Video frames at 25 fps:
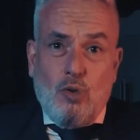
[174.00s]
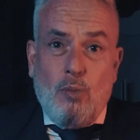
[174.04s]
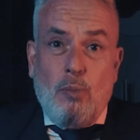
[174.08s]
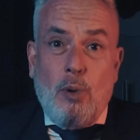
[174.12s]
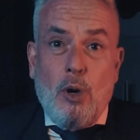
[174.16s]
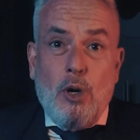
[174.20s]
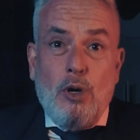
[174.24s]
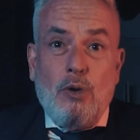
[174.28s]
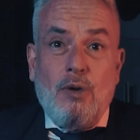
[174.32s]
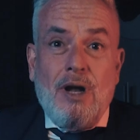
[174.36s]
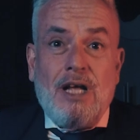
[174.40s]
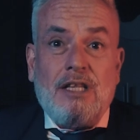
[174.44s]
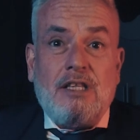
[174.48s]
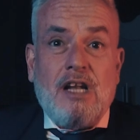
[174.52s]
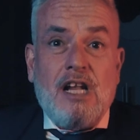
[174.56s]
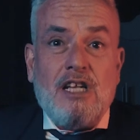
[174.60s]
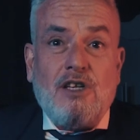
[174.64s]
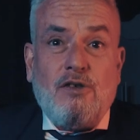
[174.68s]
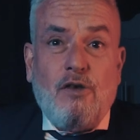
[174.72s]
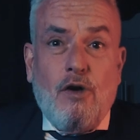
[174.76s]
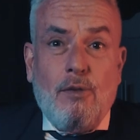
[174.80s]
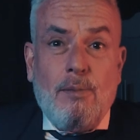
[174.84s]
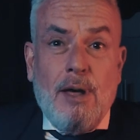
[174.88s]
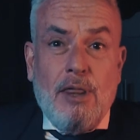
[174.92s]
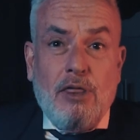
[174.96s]
supone una
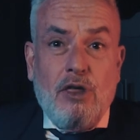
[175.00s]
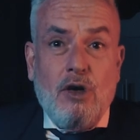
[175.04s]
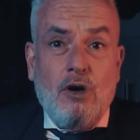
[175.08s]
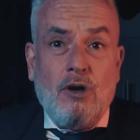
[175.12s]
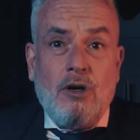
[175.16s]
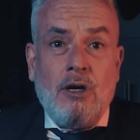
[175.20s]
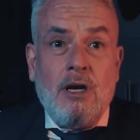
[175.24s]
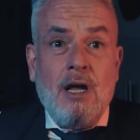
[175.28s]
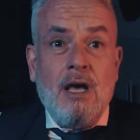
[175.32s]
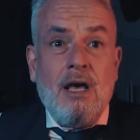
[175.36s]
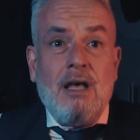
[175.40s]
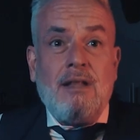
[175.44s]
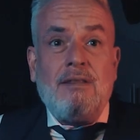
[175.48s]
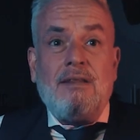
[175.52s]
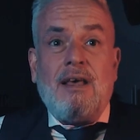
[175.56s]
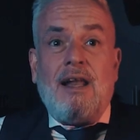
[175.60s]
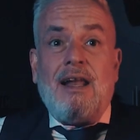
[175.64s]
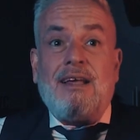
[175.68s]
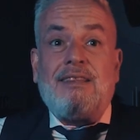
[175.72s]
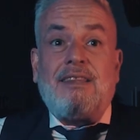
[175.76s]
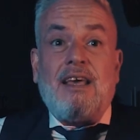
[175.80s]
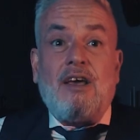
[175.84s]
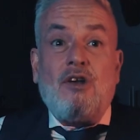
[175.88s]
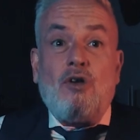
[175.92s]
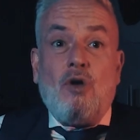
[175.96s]
transformación de
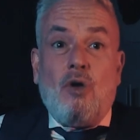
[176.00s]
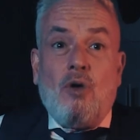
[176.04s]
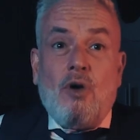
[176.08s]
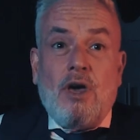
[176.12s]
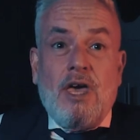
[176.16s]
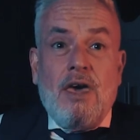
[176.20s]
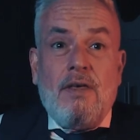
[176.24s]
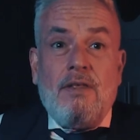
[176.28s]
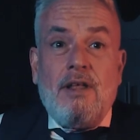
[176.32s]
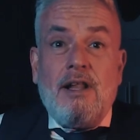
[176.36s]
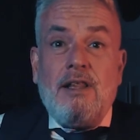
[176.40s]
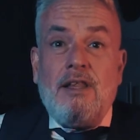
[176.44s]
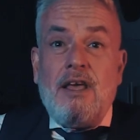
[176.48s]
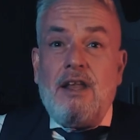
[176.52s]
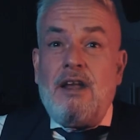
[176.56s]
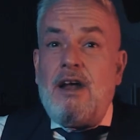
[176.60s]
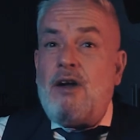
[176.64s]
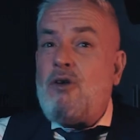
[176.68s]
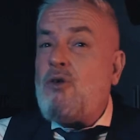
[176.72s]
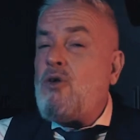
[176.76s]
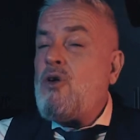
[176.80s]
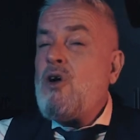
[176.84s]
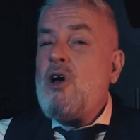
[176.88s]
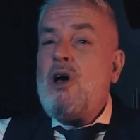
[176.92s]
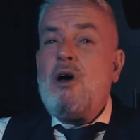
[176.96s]
la tecnología del
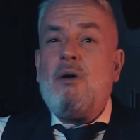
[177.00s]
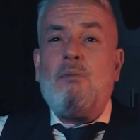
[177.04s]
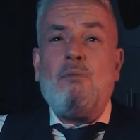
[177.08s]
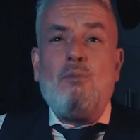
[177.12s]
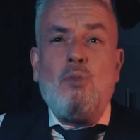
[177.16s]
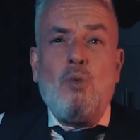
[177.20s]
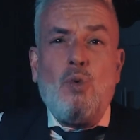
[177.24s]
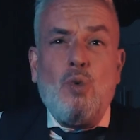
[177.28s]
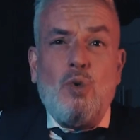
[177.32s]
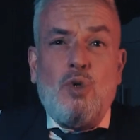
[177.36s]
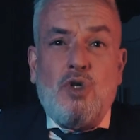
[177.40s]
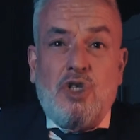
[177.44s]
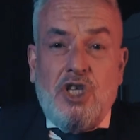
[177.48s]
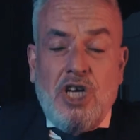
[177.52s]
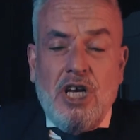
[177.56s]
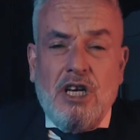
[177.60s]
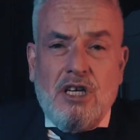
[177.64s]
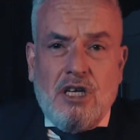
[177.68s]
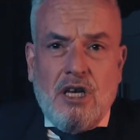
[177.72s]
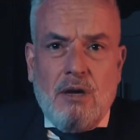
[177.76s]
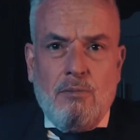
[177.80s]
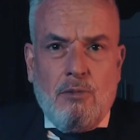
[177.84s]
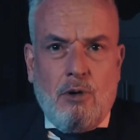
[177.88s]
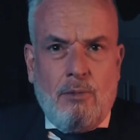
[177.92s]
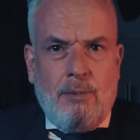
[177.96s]
dinero
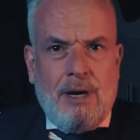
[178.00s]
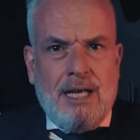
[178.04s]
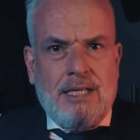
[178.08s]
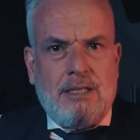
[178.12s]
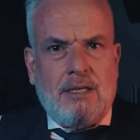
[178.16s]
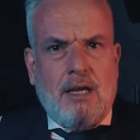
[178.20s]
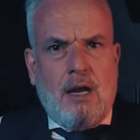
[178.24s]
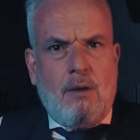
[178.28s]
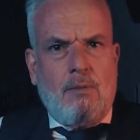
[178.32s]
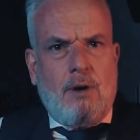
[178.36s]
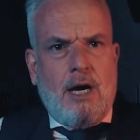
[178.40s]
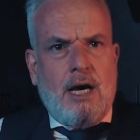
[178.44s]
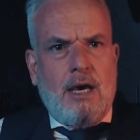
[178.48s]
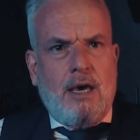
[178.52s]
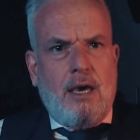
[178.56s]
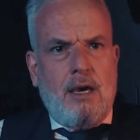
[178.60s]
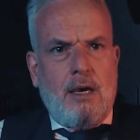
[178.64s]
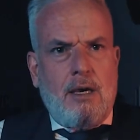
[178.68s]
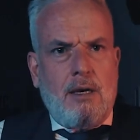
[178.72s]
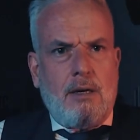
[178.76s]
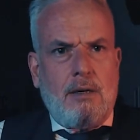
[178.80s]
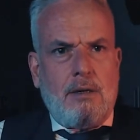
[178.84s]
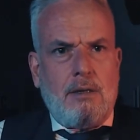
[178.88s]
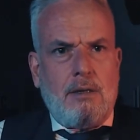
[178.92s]
muchísimo más salvaje.